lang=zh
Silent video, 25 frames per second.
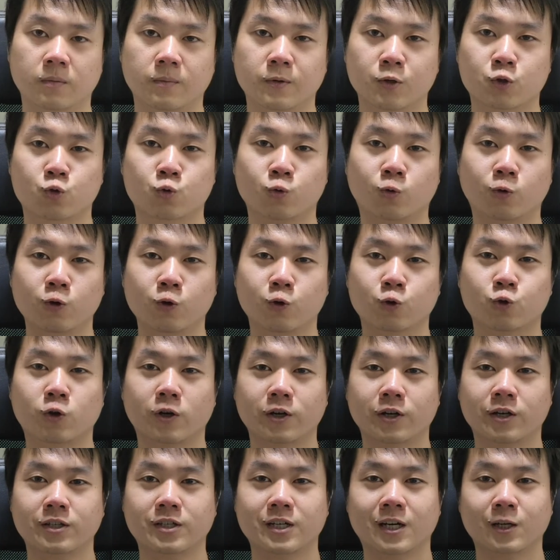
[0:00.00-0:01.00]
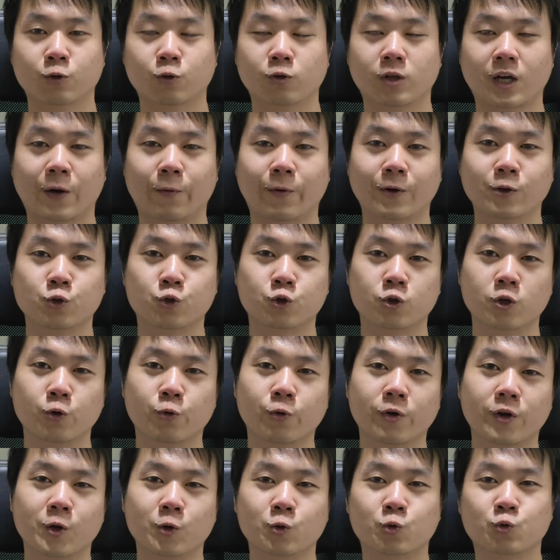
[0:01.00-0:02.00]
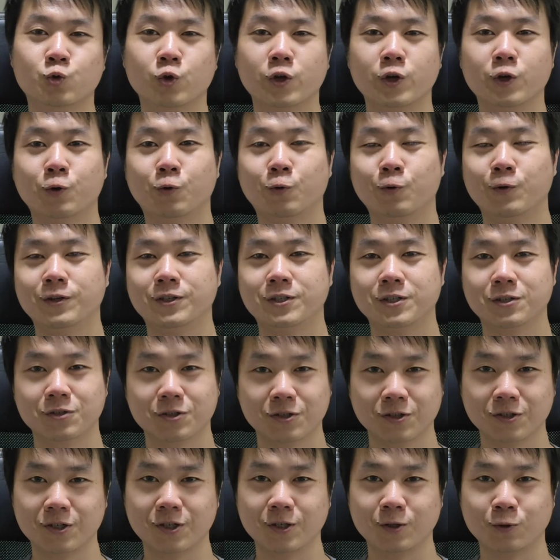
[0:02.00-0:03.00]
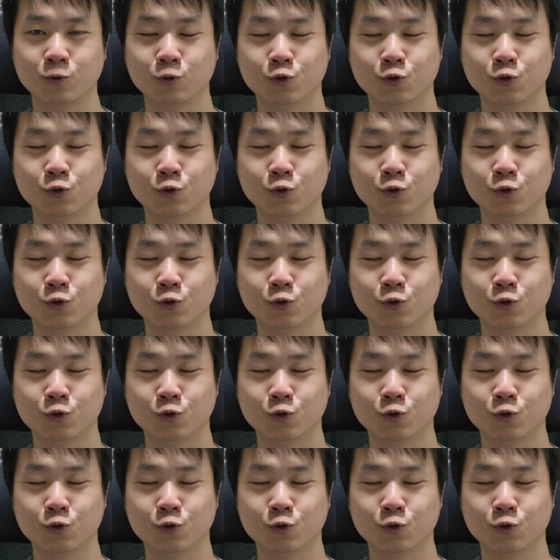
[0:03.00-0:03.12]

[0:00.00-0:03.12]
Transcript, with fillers: 那么，所有创业家都太晚学会了最后一件事情，